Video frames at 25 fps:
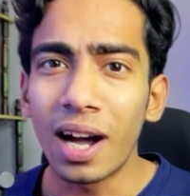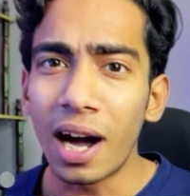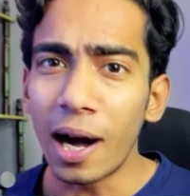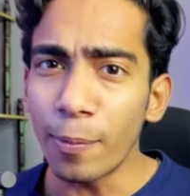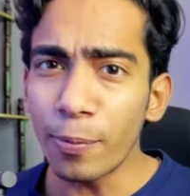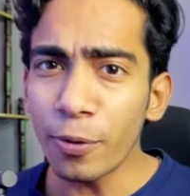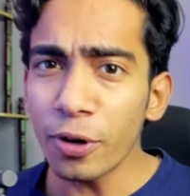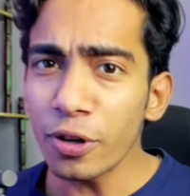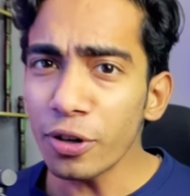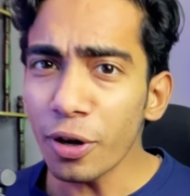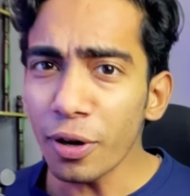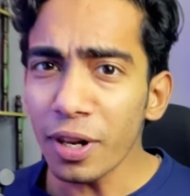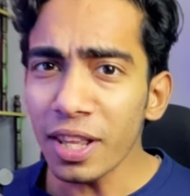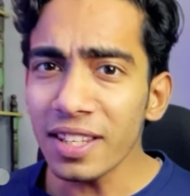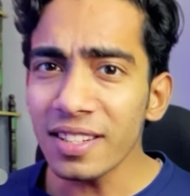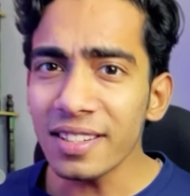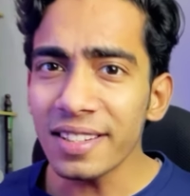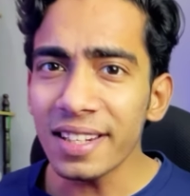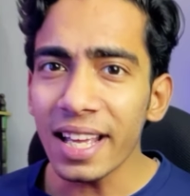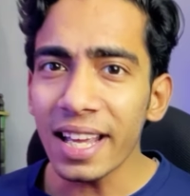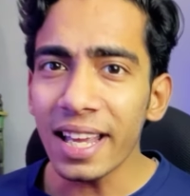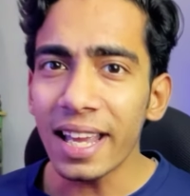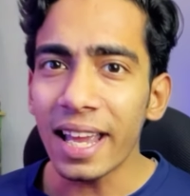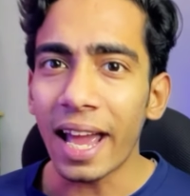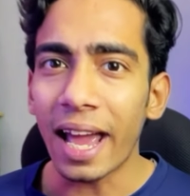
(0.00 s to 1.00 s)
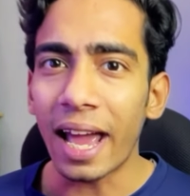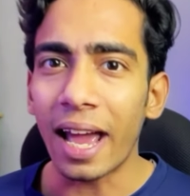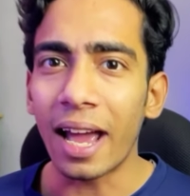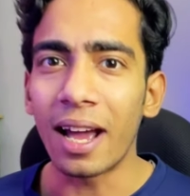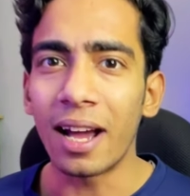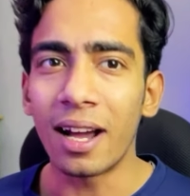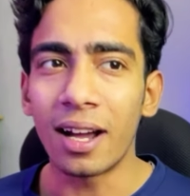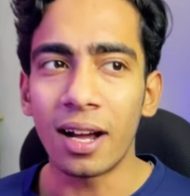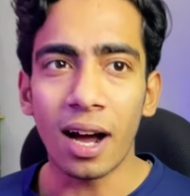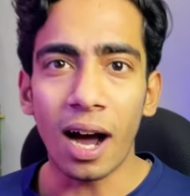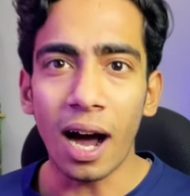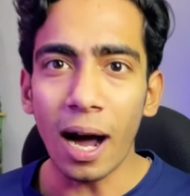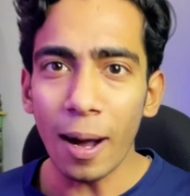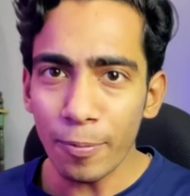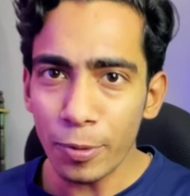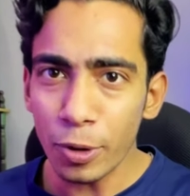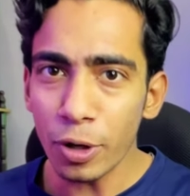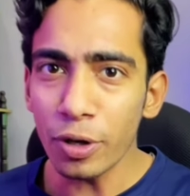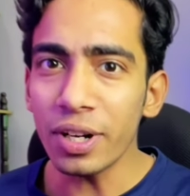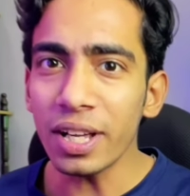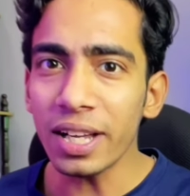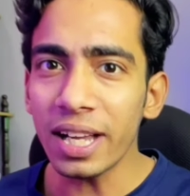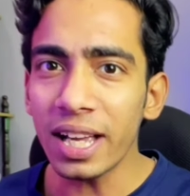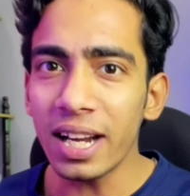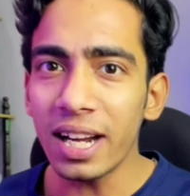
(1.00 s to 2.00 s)
आपको नॉलेज नहीं है आप
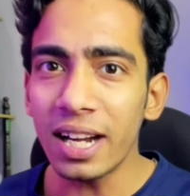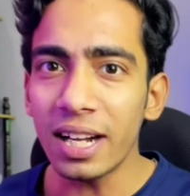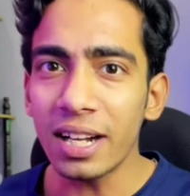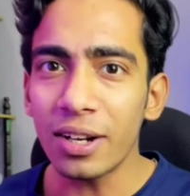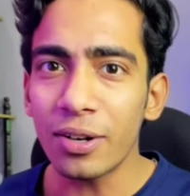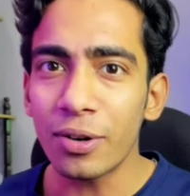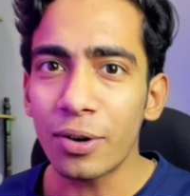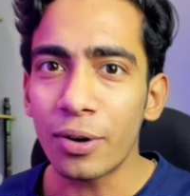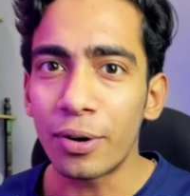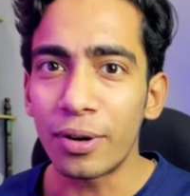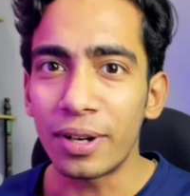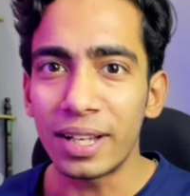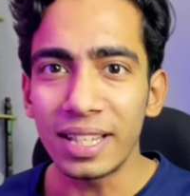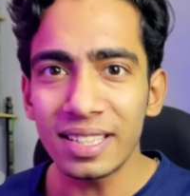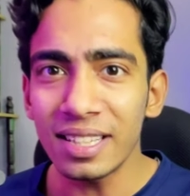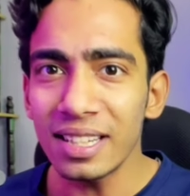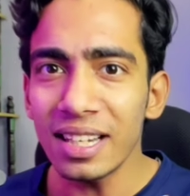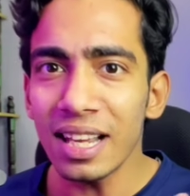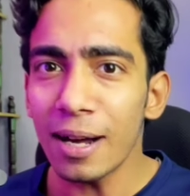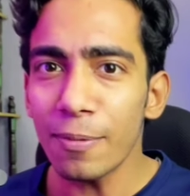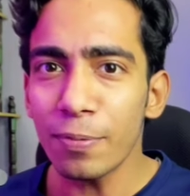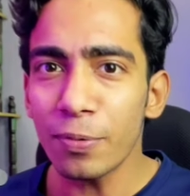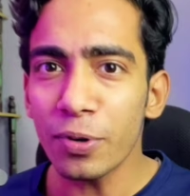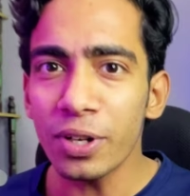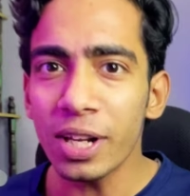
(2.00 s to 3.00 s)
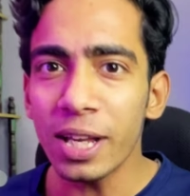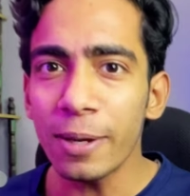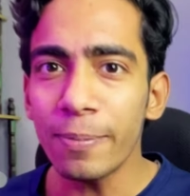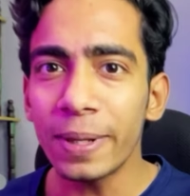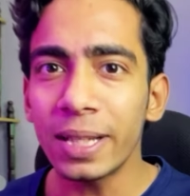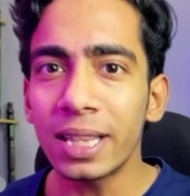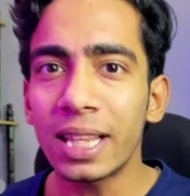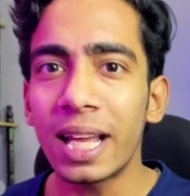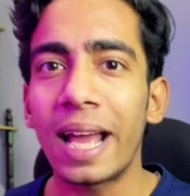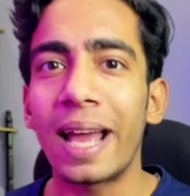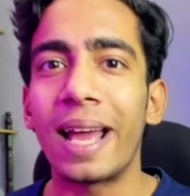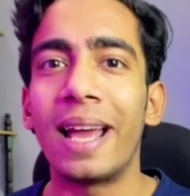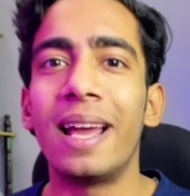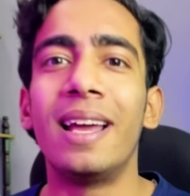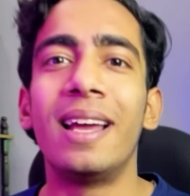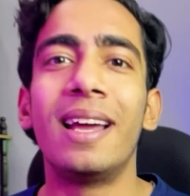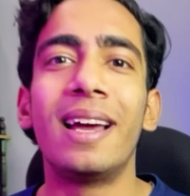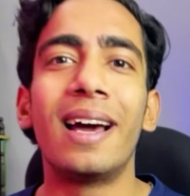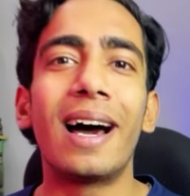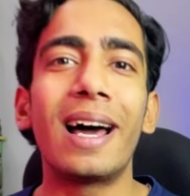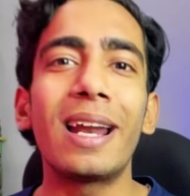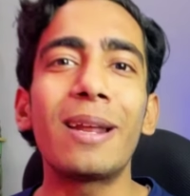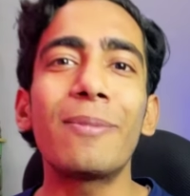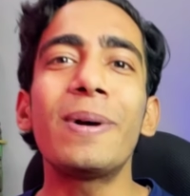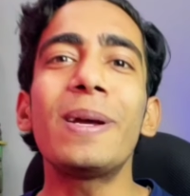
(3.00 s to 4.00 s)
छोटे क्रिएटर हो इसलिए आपको नहीं पता है
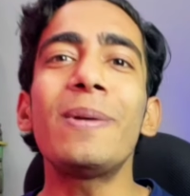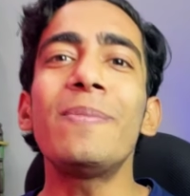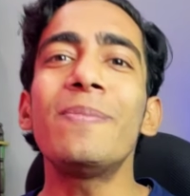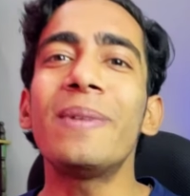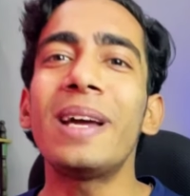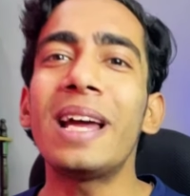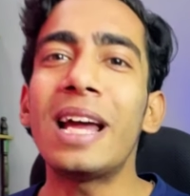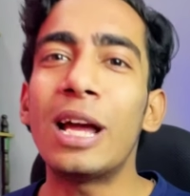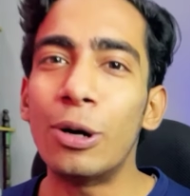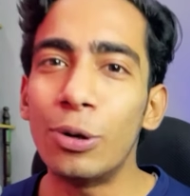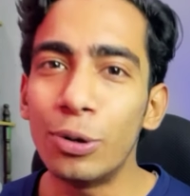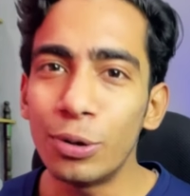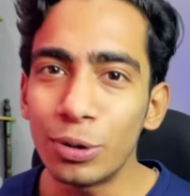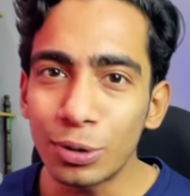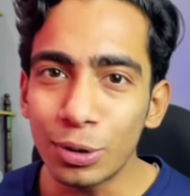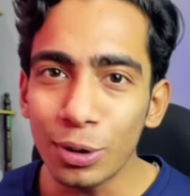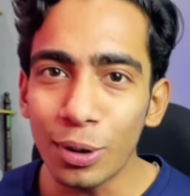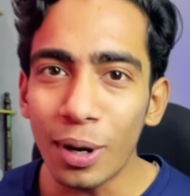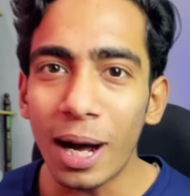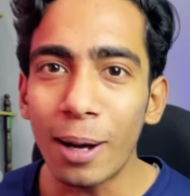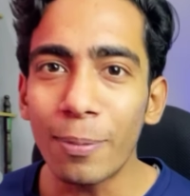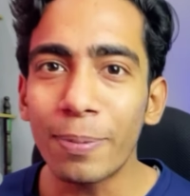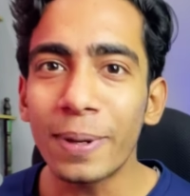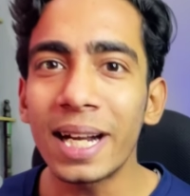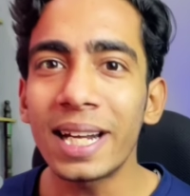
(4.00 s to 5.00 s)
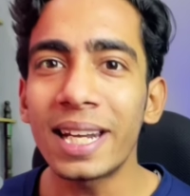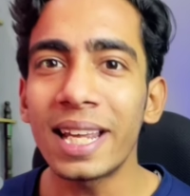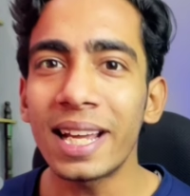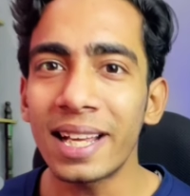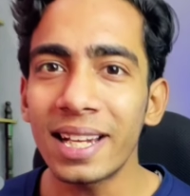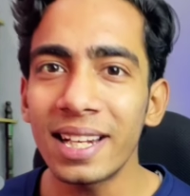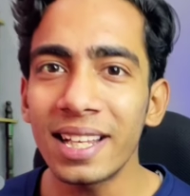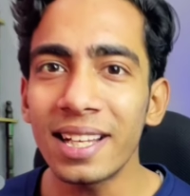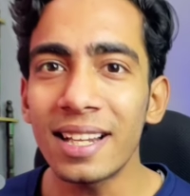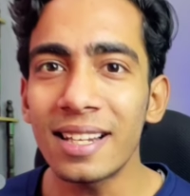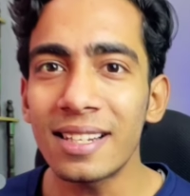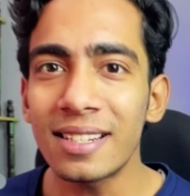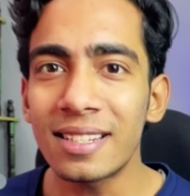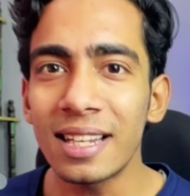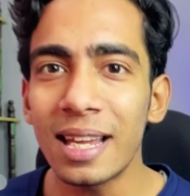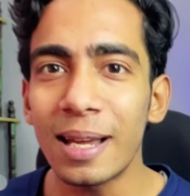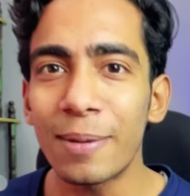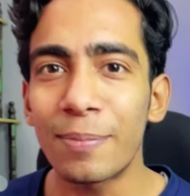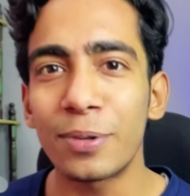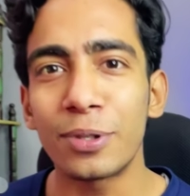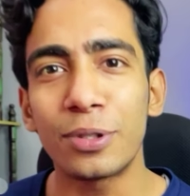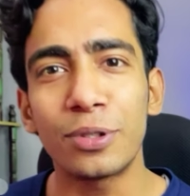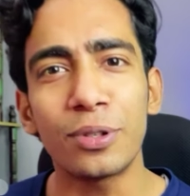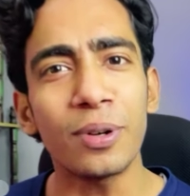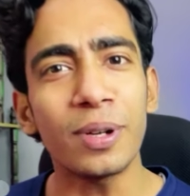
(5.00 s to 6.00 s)
अरे भाई मैं हूं तो आपका टेक्निकल
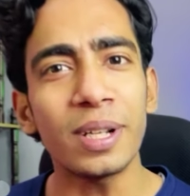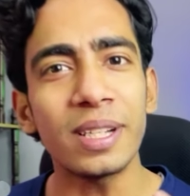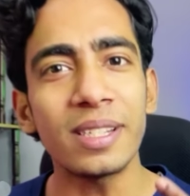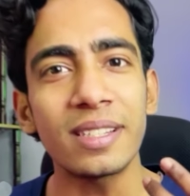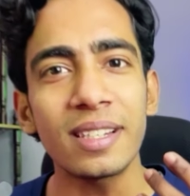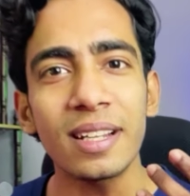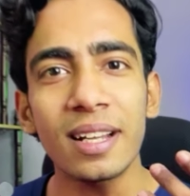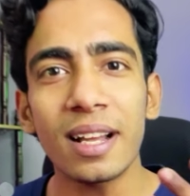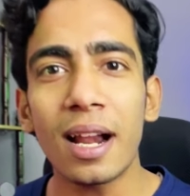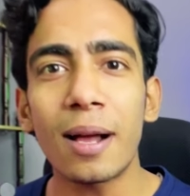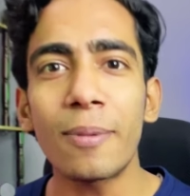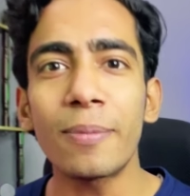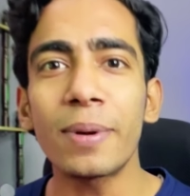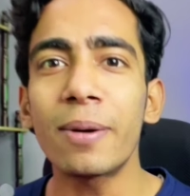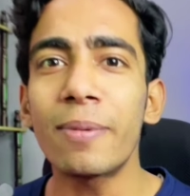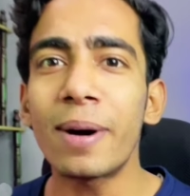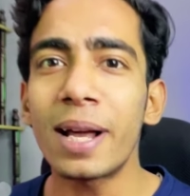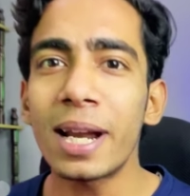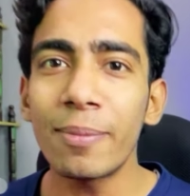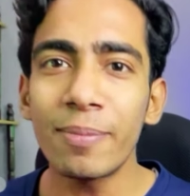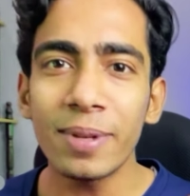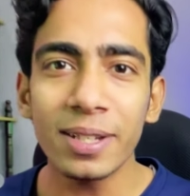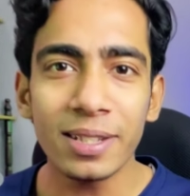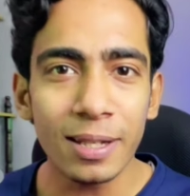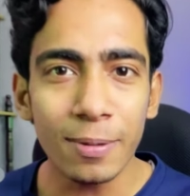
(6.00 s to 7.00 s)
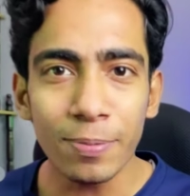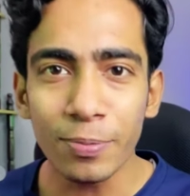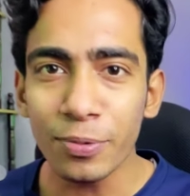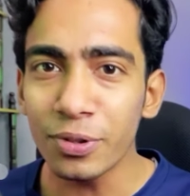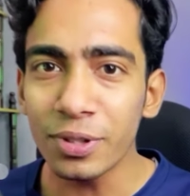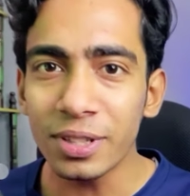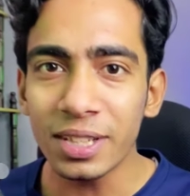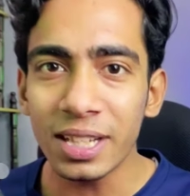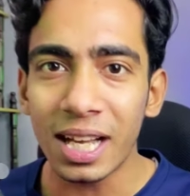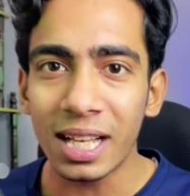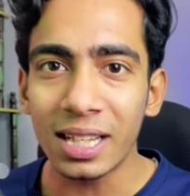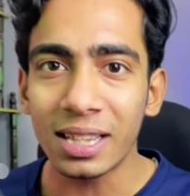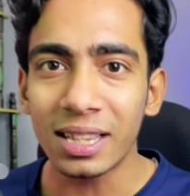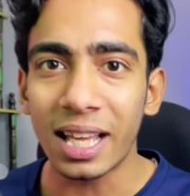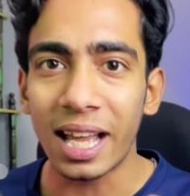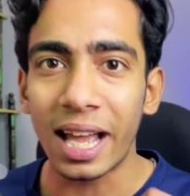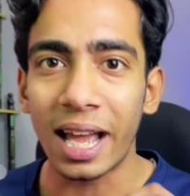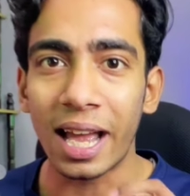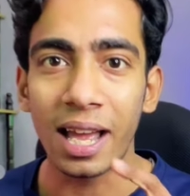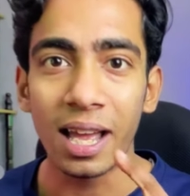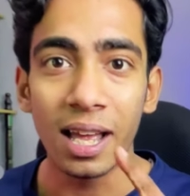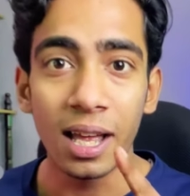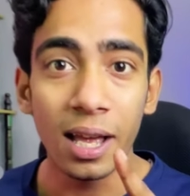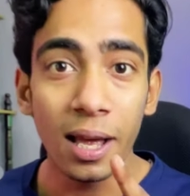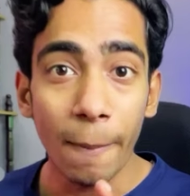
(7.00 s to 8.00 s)
सेफ जो इंस्टाग्राम के बारे में सब कुछ जानता
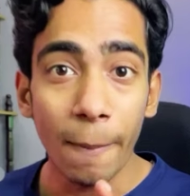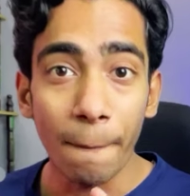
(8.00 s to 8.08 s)
है